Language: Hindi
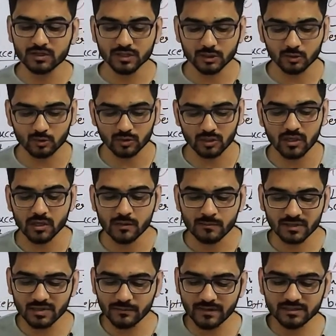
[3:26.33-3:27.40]
द डोनी
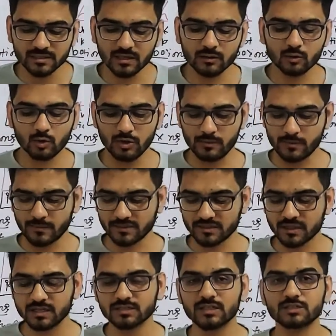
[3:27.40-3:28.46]
मतलब ऐसा कोई भी
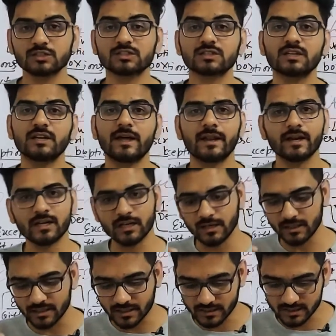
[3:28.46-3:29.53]
पर्सन ऐसा जिसकी डायरेक्ट
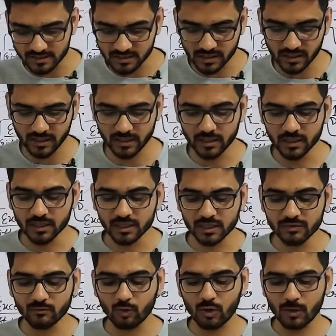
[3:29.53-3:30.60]
इंटेंशन है
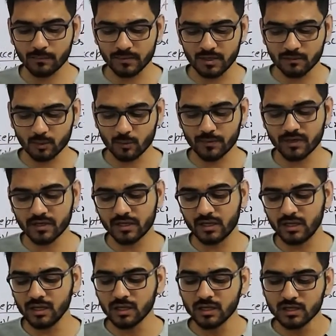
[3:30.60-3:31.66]
कि वो अपनी प्रॉपर्टी